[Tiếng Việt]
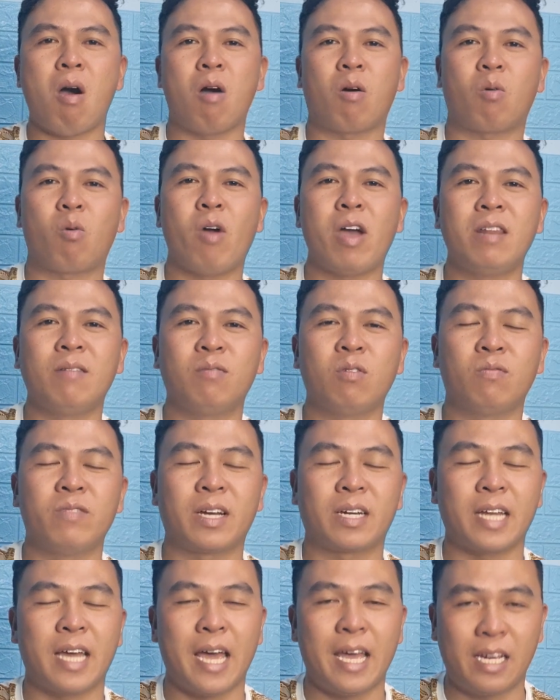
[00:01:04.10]
bỏ quên vụ
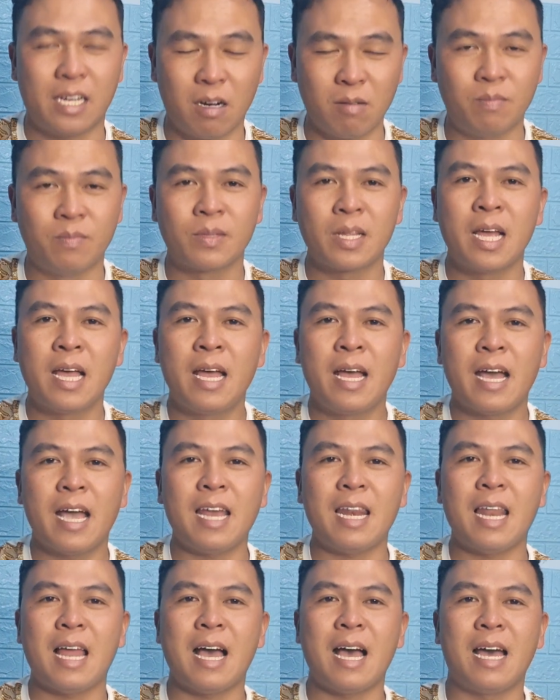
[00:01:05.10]
việc này hay không
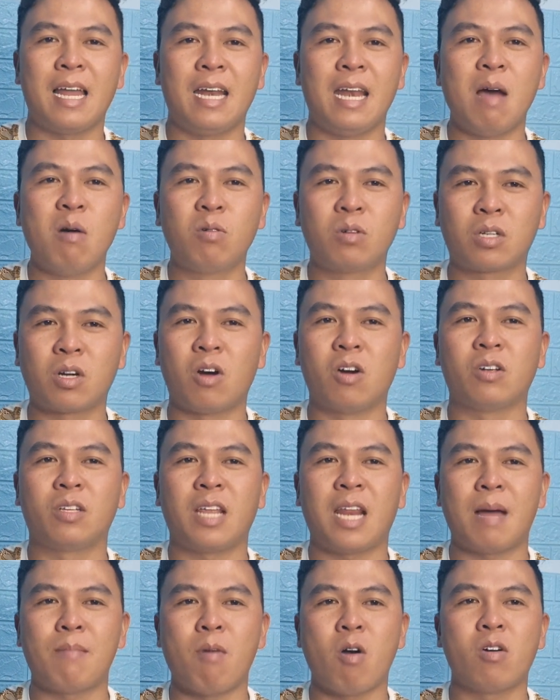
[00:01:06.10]
hay là lâu rồi
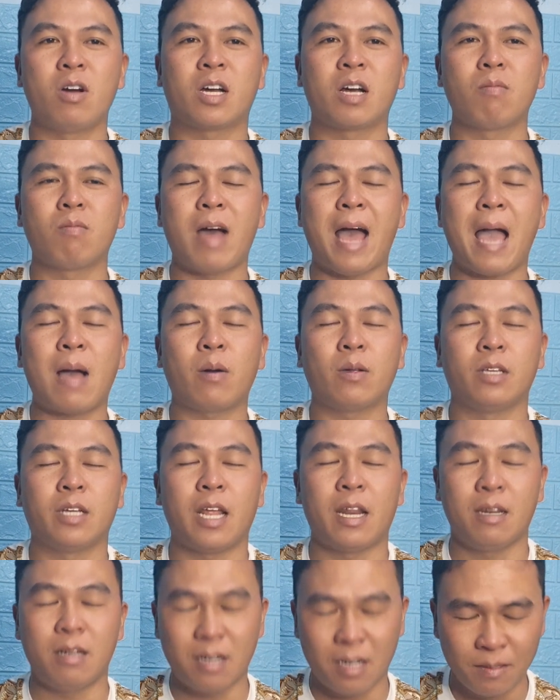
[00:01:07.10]
nên là mọi người không ai còn nhớ
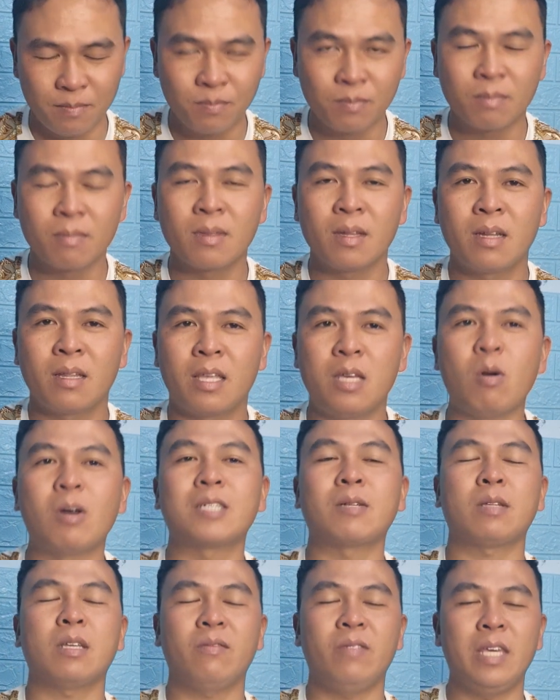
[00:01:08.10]
đến nữa thì Hoàng
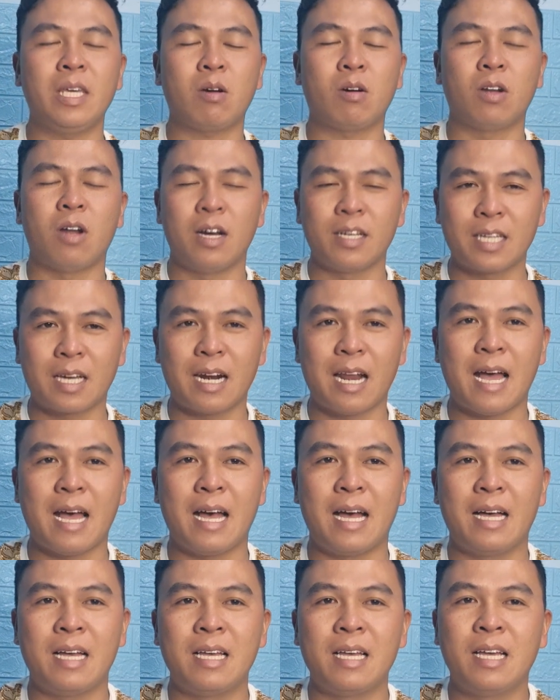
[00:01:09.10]
Sa TV có nói rằng
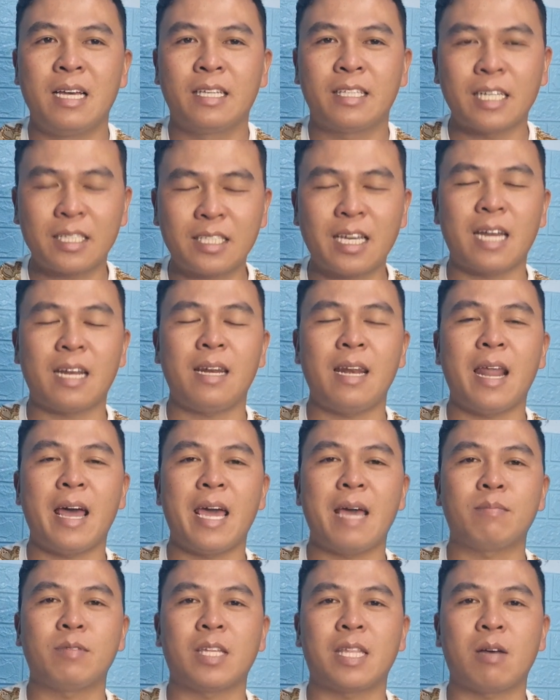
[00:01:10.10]
là chắc chắn là
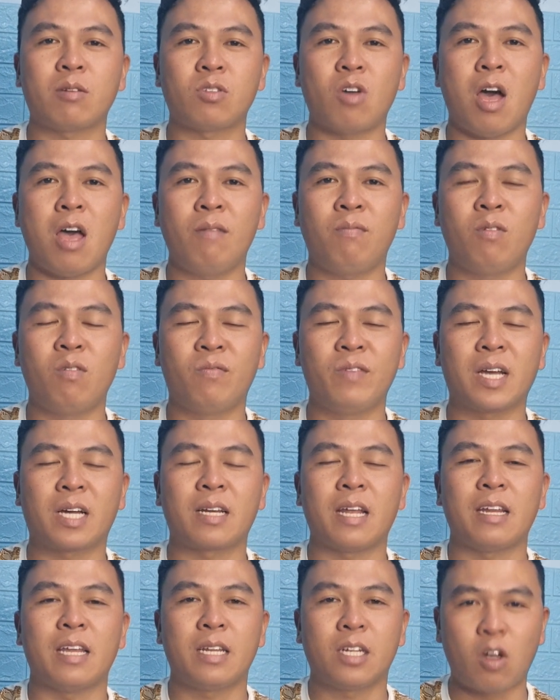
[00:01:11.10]
em sẽ theo dõi vụ việc
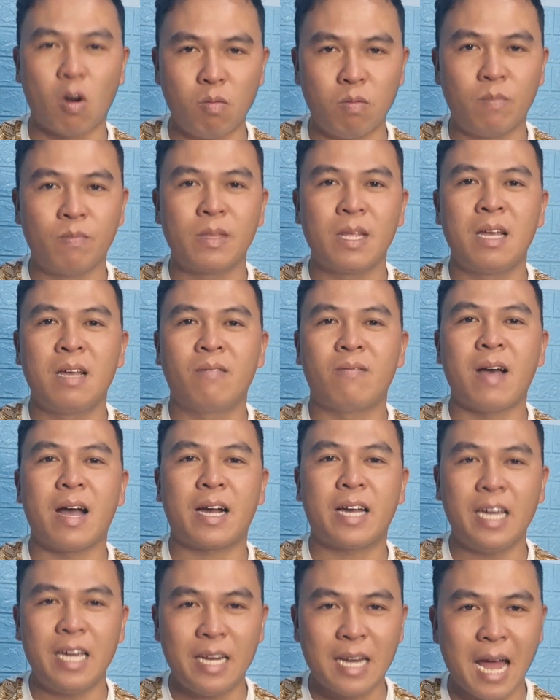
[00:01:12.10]
này đến cùng và
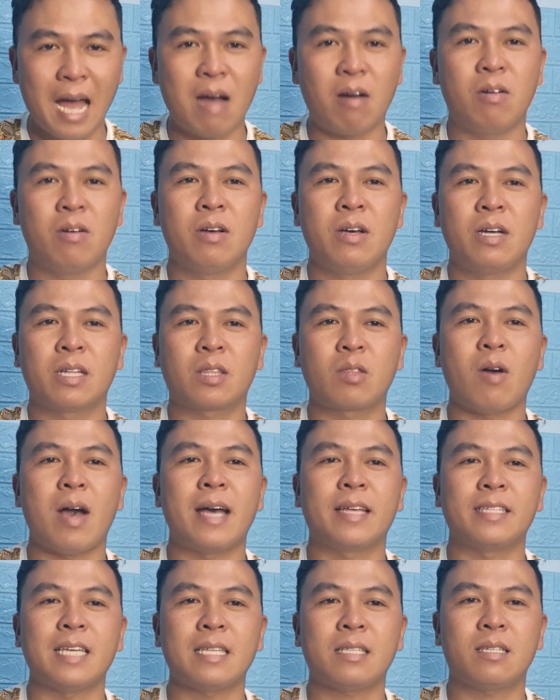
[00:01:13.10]
khi nào
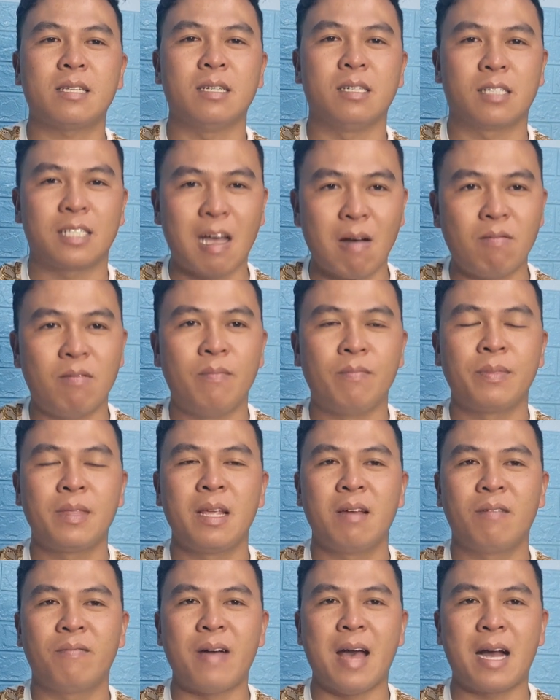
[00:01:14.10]
tòa xét xử xong
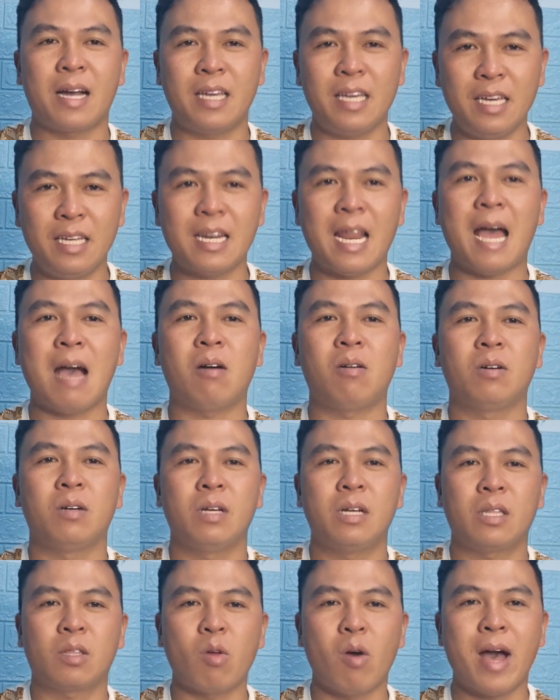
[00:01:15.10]
và khi nào
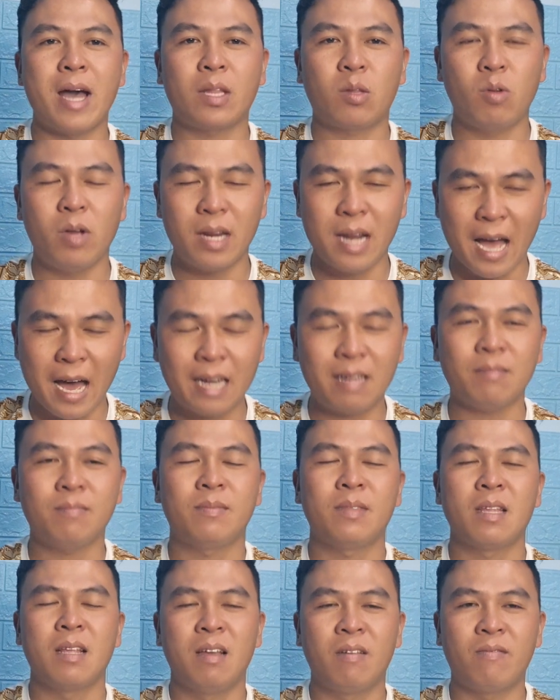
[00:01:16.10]
tòa tuyên án
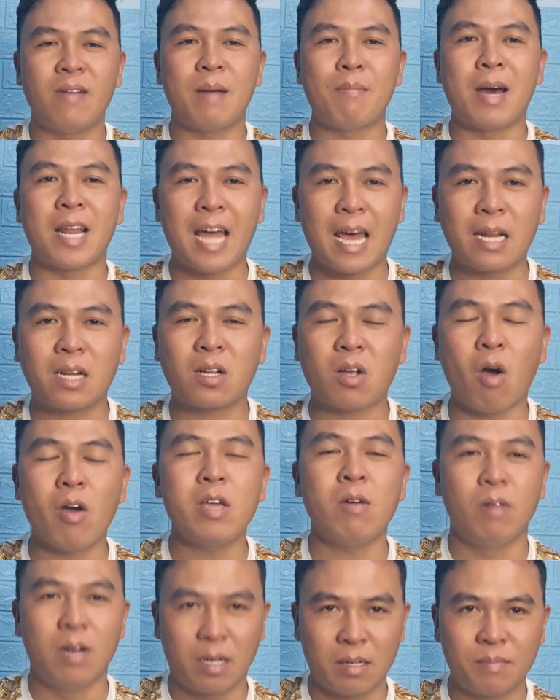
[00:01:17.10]
và bản án có
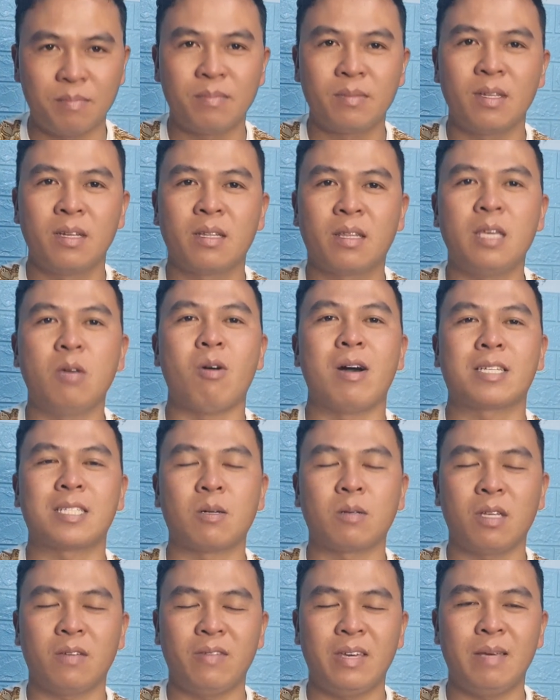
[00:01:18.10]
hiệu lực thì Hoàng
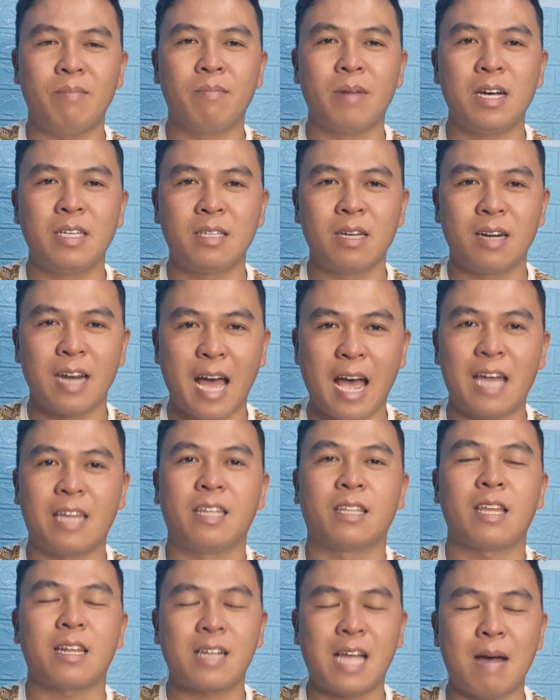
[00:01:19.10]
Sáu TV mới dừng lại
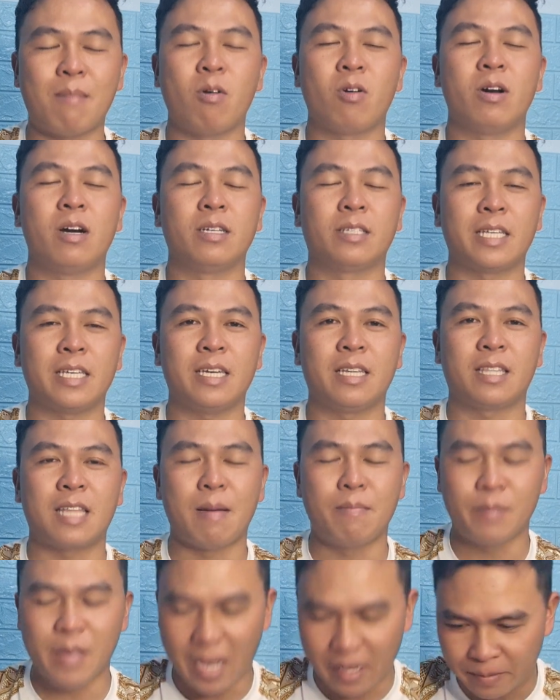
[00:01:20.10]
nên tất cả mọi người sẽ yên
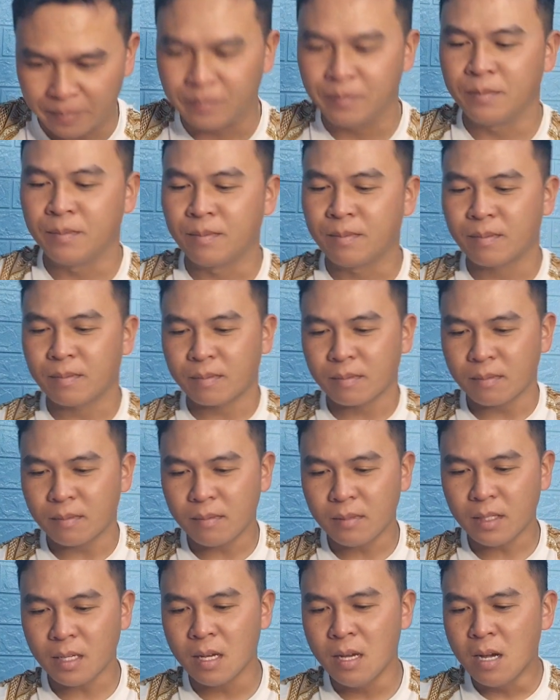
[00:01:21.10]
tâm nha.
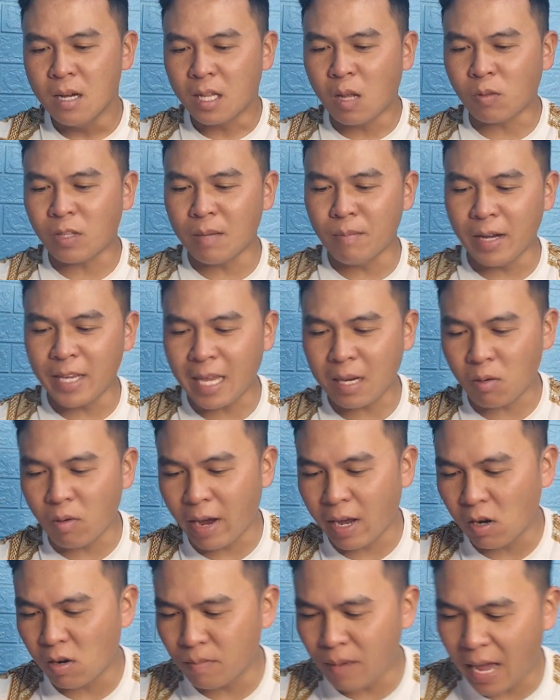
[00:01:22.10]
Thông tin mới nhất của
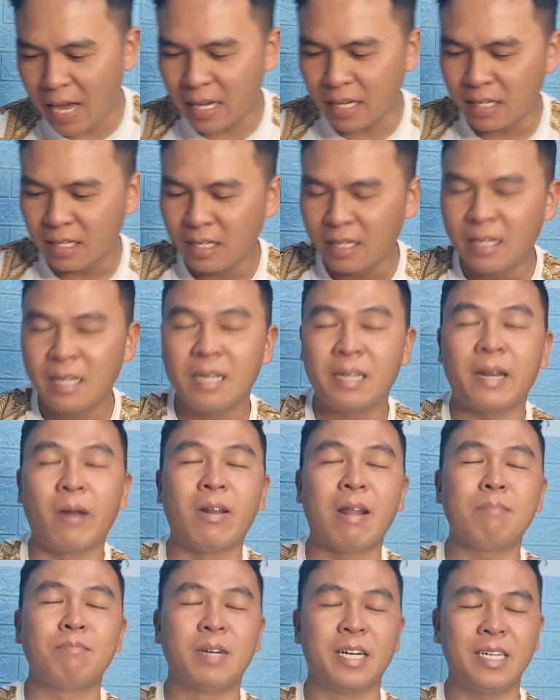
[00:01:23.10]
ngày hôm nay, đầu
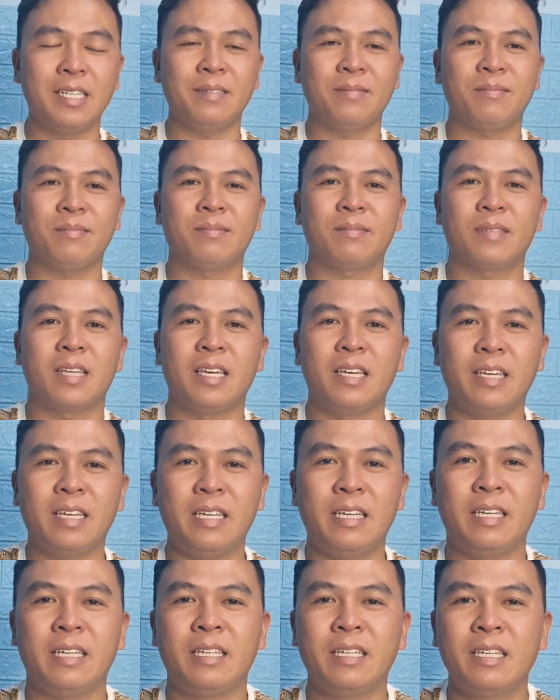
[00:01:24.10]
năm mới
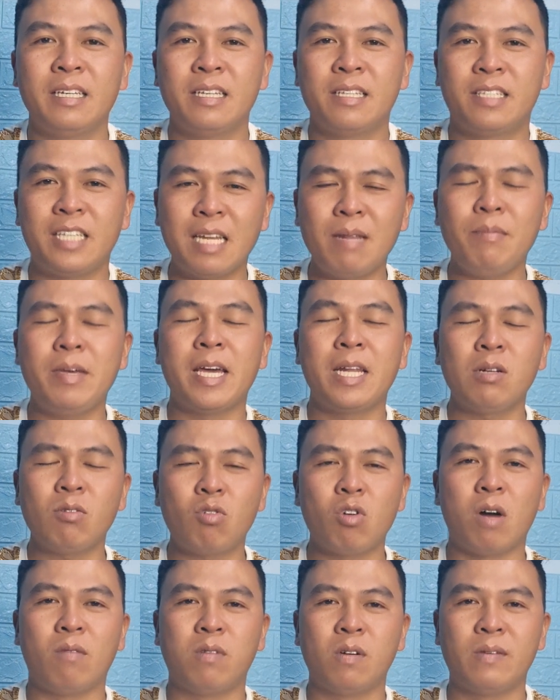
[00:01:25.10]
thì diễn biến
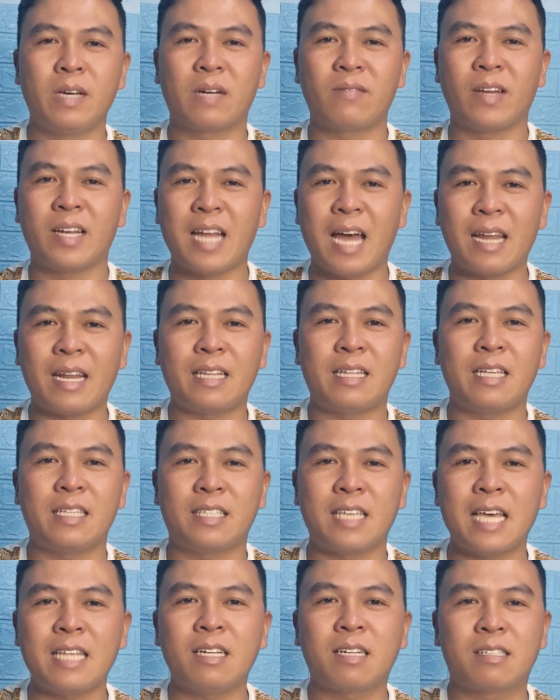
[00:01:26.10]
của vụ việc Văn An này thì
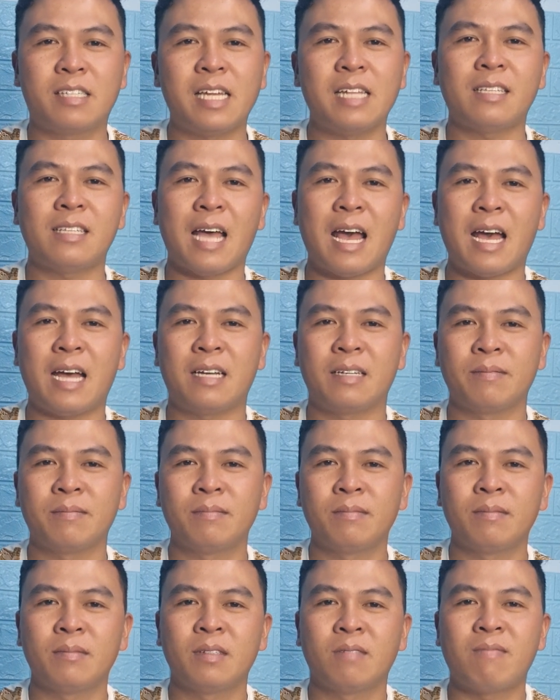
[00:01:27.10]
sẽ được diễn ra
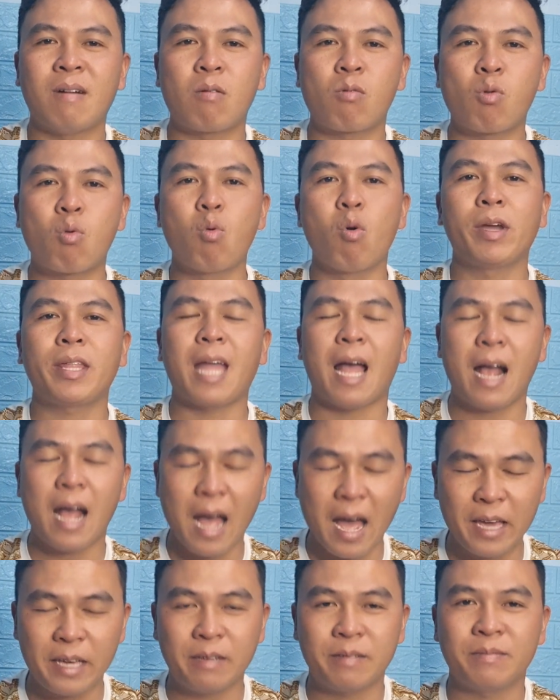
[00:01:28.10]
vào cuối tháng
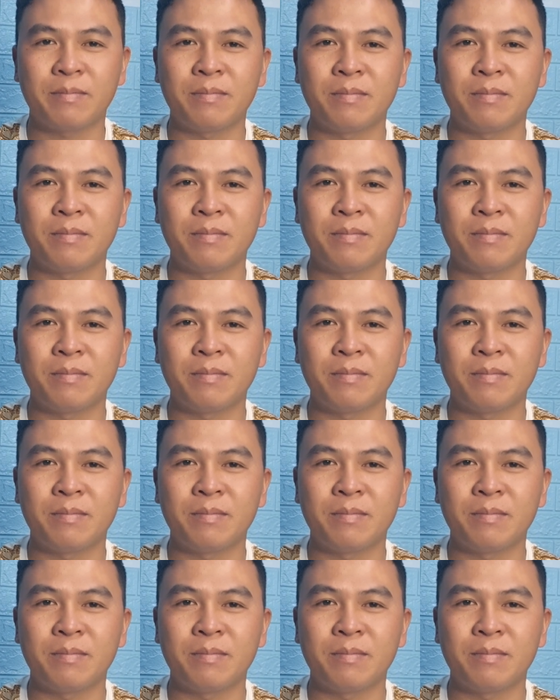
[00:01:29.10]
2